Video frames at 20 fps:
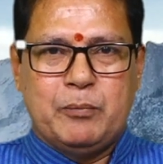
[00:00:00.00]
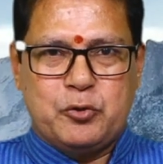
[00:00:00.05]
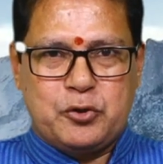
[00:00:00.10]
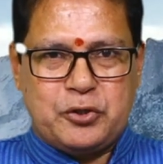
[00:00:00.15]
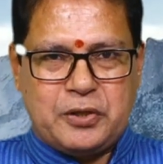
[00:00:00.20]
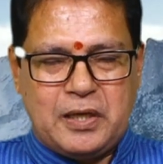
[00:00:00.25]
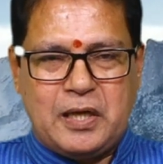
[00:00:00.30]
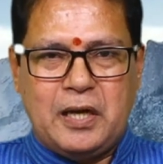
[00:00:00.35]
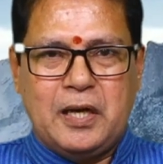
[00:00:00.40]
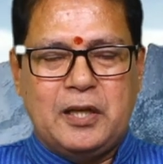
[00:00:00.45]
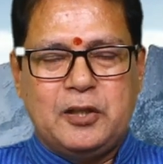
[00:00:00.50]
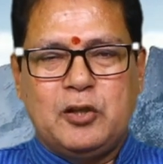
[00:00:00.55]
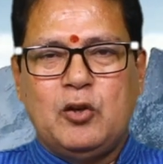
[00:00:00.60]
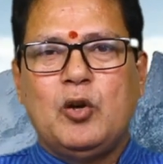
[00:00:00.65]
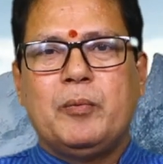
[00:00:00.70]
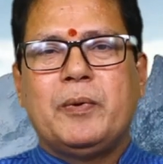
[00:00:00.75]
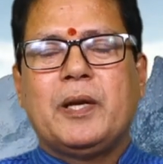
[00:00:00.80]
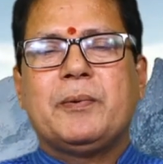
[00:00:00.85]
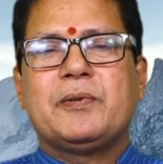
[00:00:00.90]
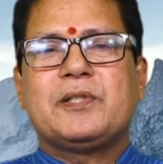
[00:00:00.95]
పుష్కర
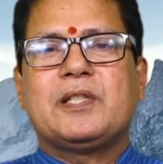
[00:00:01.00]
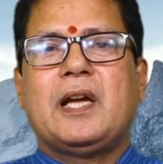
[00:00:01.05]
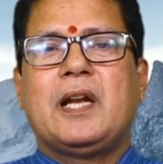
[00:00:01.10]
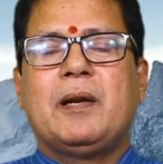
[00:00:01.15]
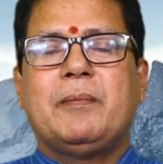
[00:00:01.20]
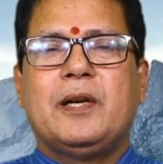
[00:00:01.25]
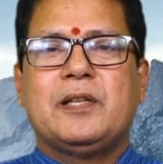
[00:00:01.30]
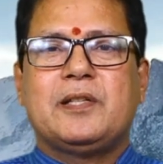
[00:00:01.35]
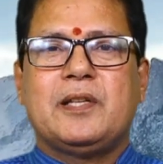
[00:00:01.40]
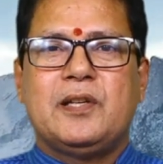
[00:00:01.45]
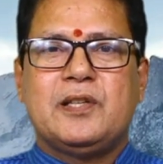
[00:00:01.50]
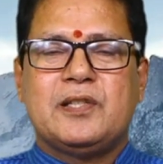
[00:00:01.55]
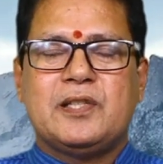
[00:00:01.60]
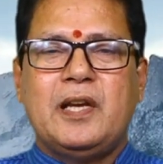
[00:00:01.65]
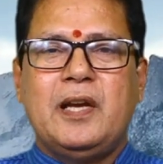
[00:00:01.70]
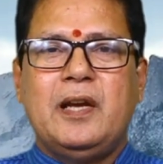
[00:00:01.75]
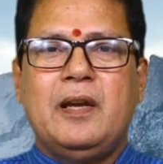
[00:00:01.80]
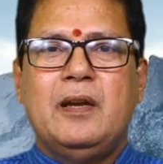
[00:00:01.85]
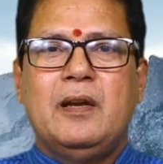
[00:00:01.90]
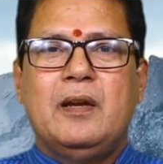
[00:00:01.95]
నదిలో మనం
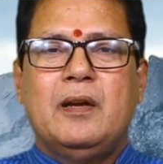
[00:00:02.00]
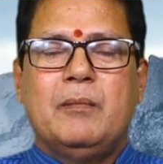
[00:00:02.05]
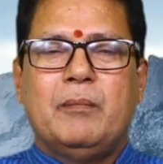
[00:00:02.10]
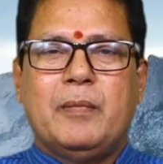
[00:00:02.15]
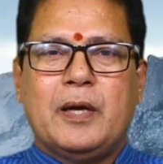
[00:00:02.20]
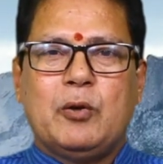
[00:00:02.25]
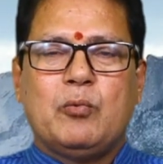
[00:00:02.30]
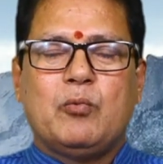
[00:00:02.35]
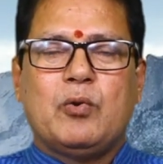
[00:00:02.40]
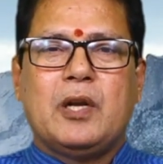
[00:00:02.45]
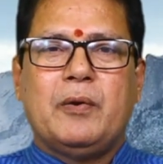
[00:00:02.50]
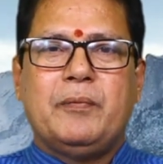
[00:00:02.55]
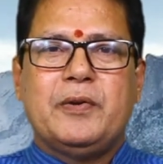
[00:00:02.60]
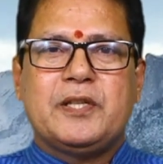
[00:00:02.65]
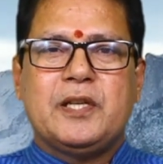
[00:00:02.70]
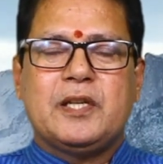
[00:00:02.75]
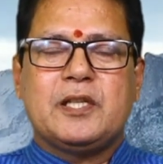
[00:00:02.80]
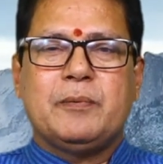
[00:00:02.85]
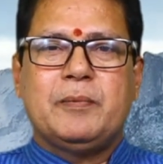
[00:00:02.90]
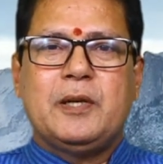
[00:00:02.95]
ఆచరిస్తే మనం కూడా
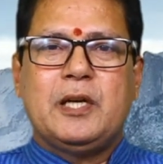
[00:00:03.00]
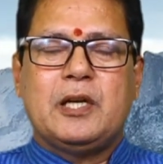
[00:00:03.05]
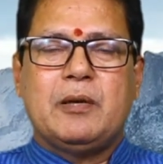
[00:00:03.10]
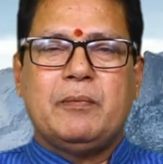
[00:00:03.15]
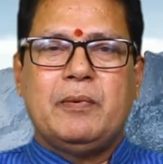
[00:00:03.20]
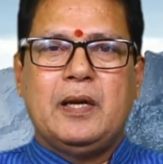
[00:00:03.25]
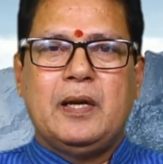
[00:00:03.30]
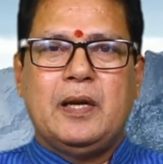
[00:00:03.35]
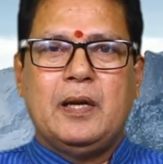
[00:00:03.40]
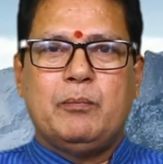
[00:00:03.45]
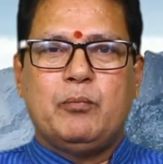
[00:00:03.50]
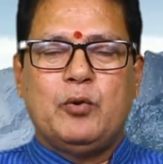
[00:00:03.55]
విశేషమైనటువంటి